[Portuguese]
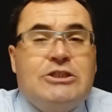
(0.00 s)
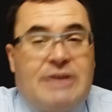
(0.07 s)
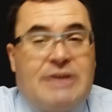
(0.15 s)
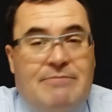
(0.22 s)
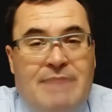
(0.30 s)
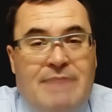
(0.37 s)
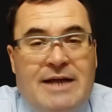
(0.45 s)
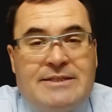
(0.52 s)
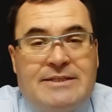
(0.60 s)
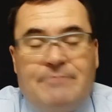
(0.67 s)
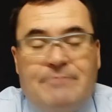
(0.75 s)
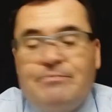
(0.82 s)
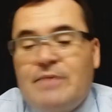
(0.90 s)

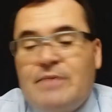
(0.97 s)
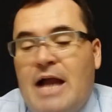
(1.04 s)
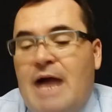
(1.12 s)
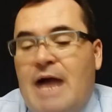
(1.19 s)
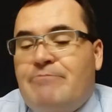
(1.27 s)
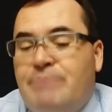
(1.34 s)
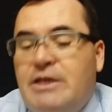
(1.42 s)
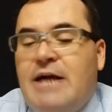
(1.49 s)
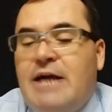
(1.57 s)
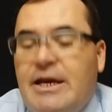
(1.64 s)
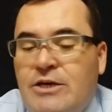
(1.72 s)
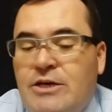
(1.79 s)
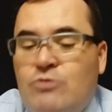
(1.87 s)
chamada
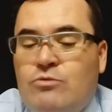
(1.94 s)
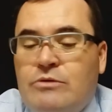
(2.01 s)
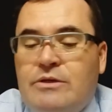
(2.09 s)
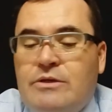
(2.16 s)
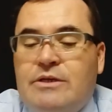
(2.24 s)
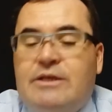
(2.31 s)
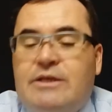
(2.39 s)
Abigail,